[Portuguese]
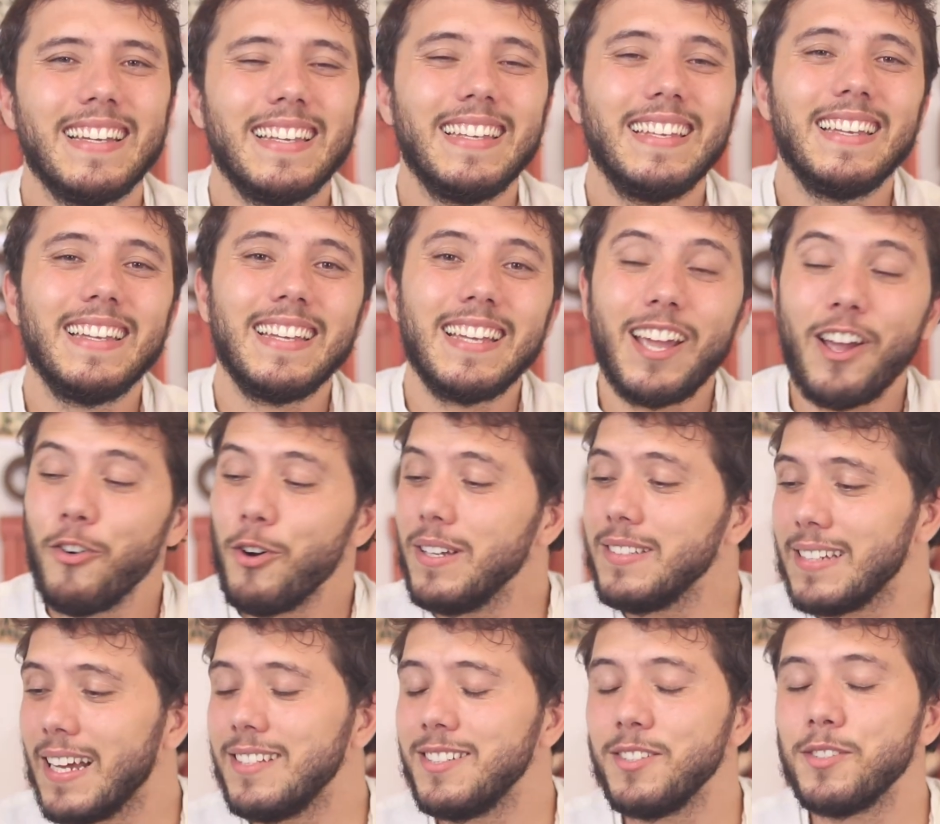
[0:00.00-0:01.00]
E é um
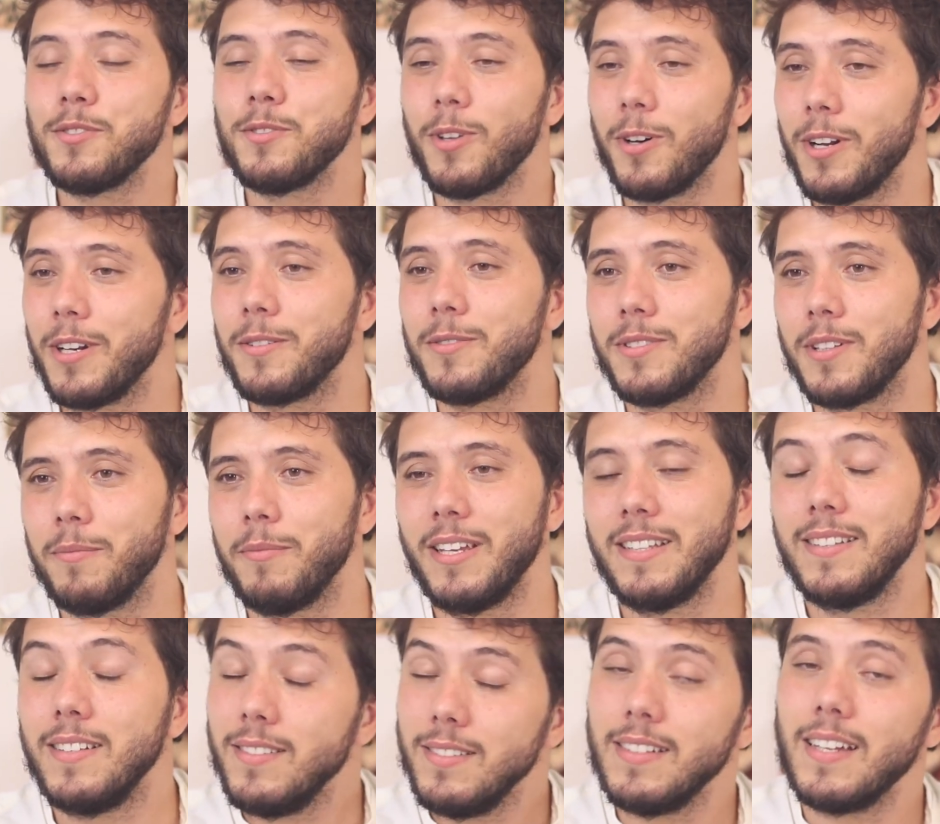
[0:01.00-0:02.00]
resgate histórico também,
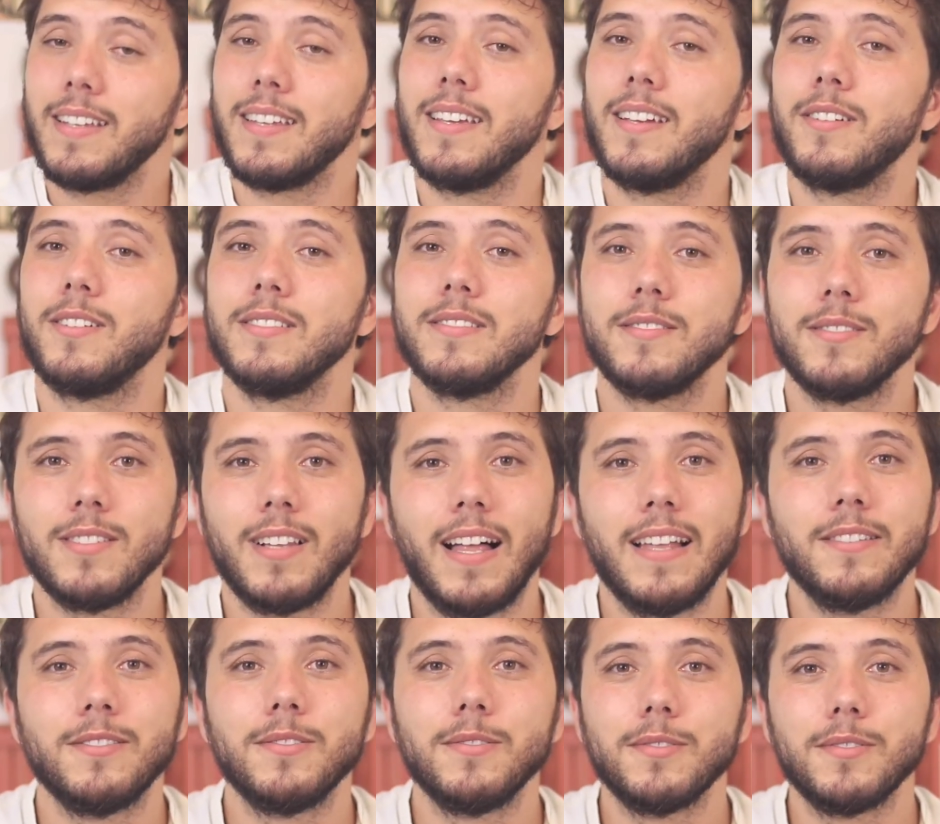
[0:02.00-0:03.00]
tanto daqui quanto
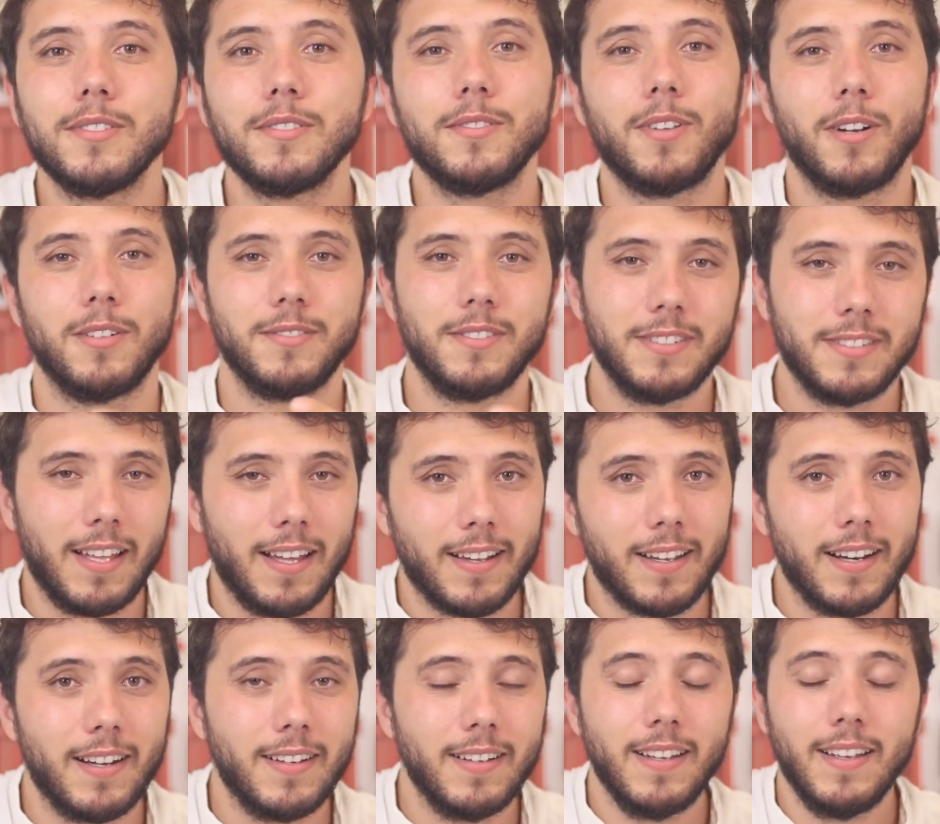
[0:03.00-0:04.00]
lá dos stories no
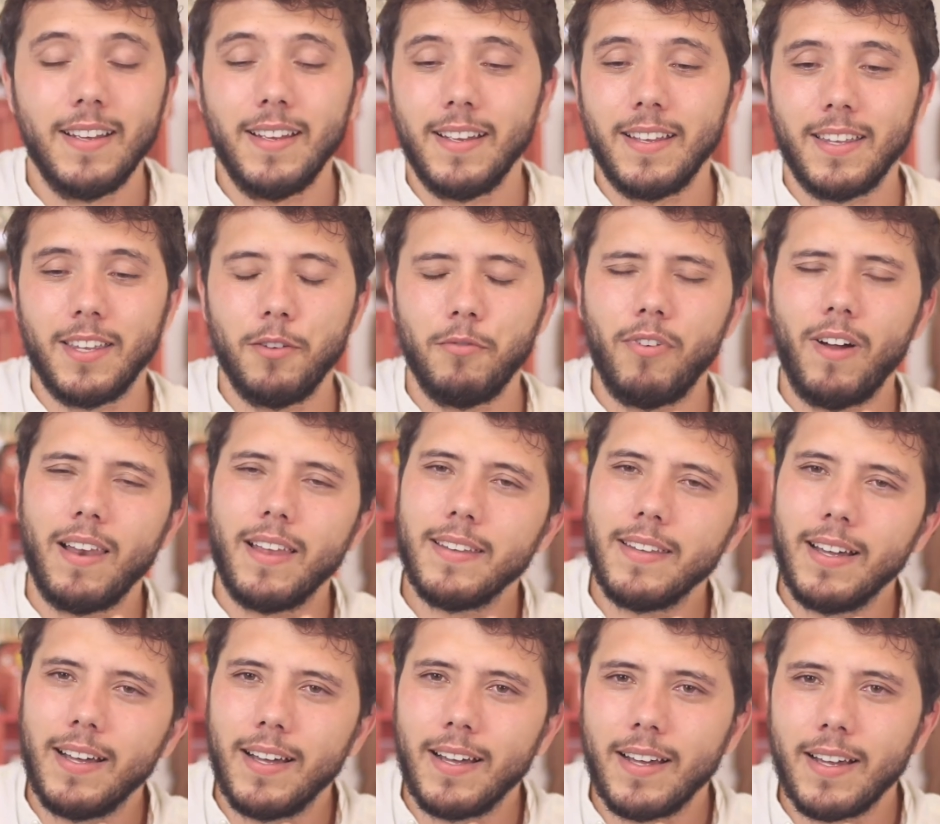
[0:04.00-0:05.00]
Instagram, que fala
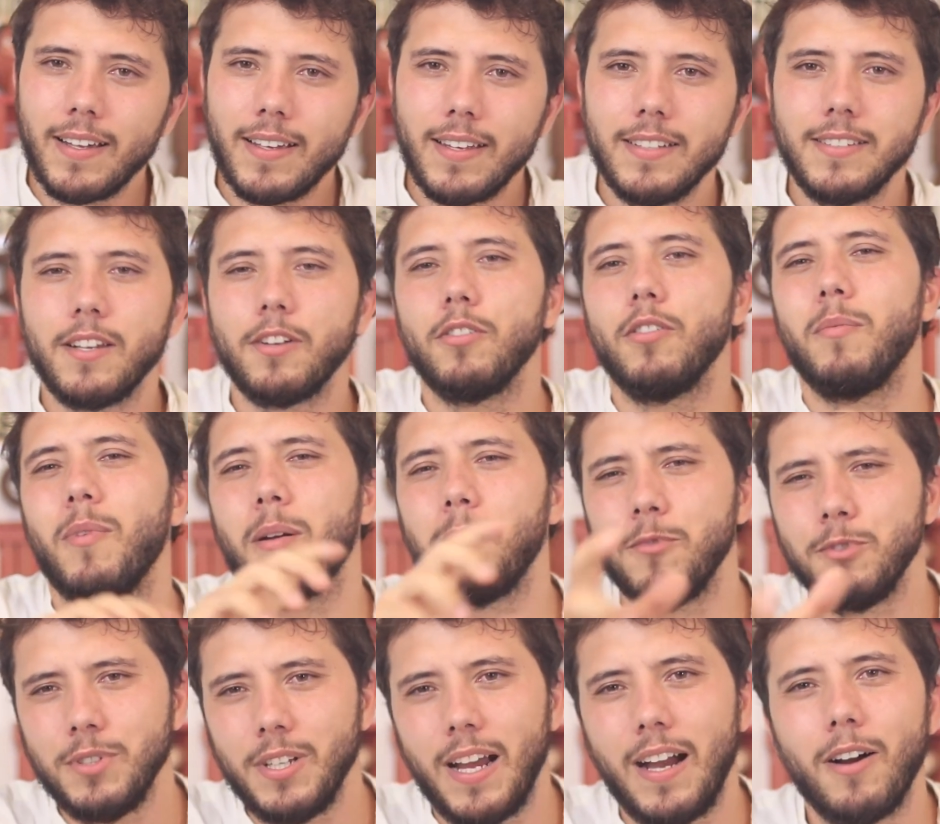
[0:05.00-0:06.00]
da crise econômica
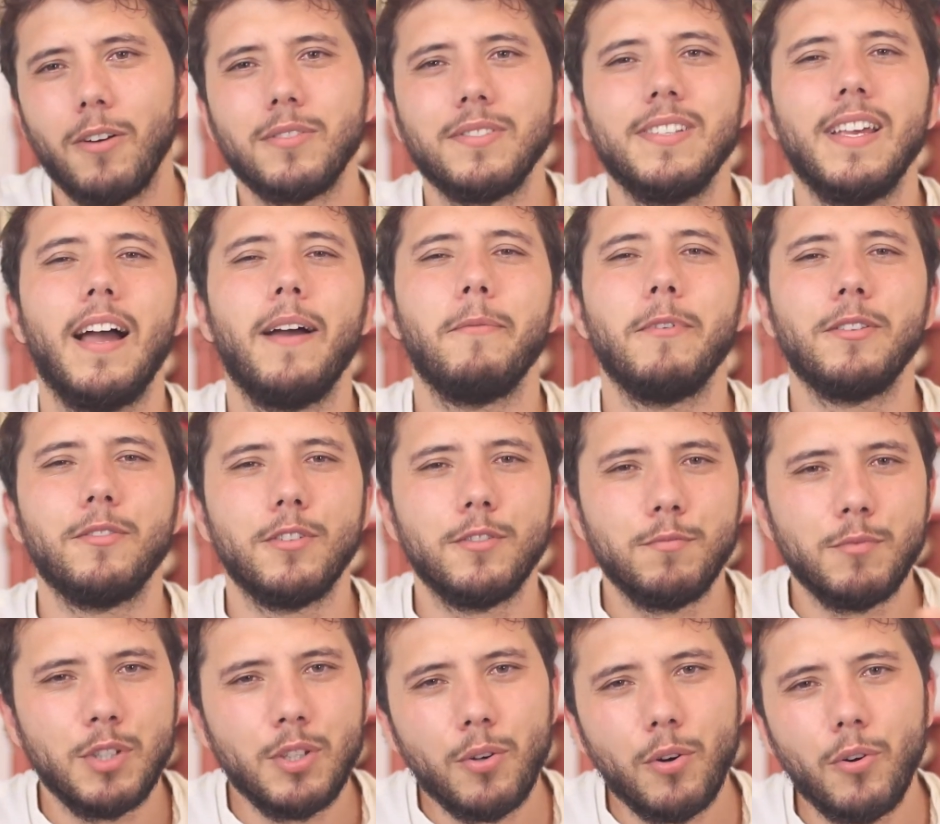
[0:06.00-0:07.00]
mundial que se abre em
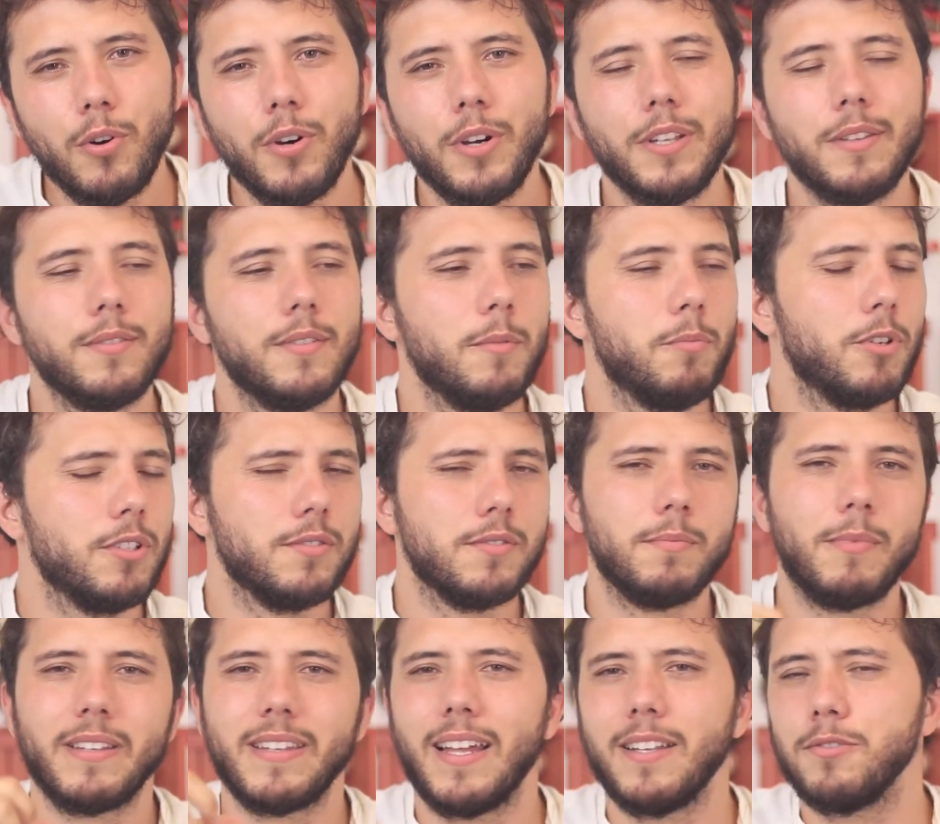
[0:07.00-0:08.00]
2008, depois dos
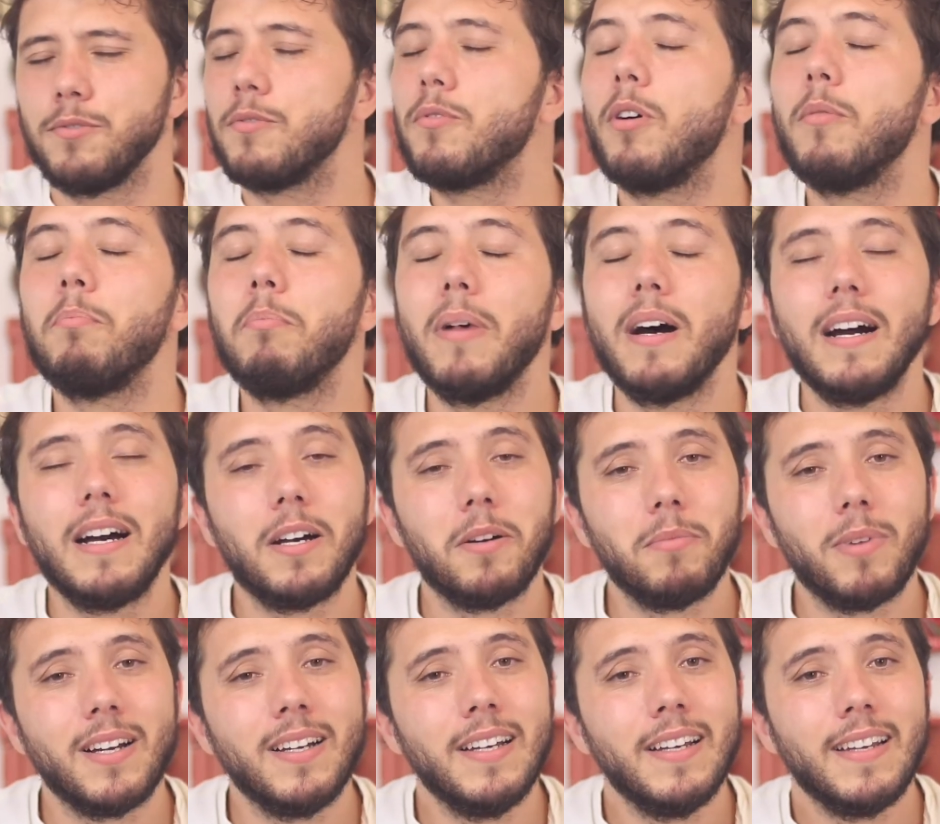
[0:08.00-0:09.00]
mandatos do
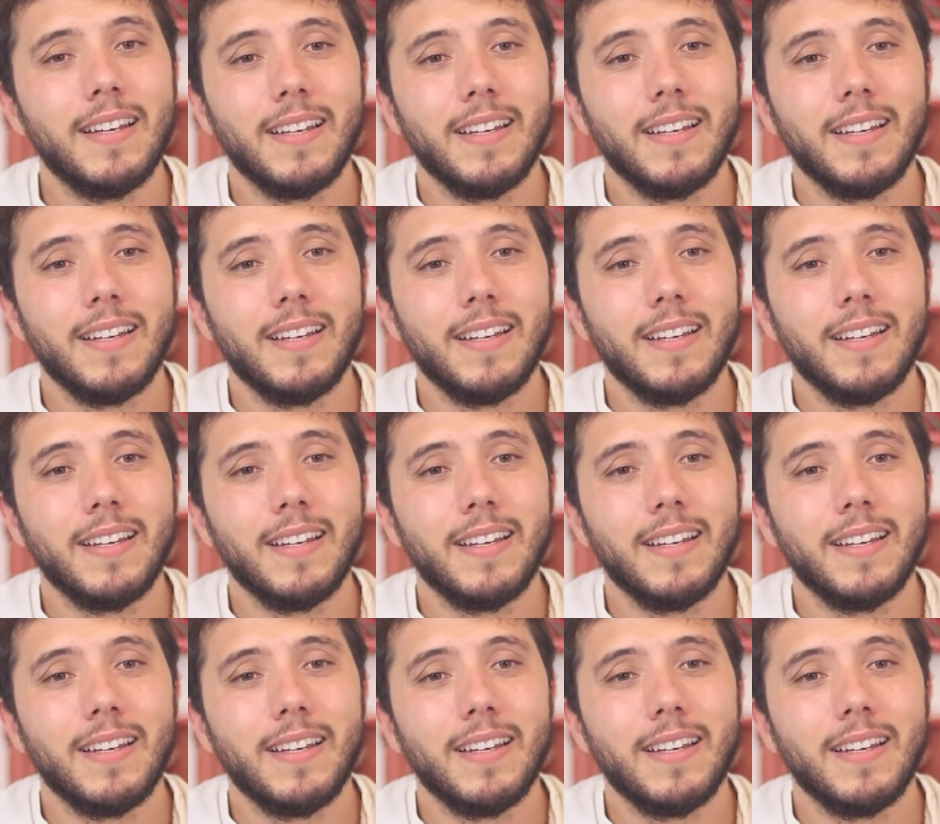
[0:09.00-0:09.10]
Obama.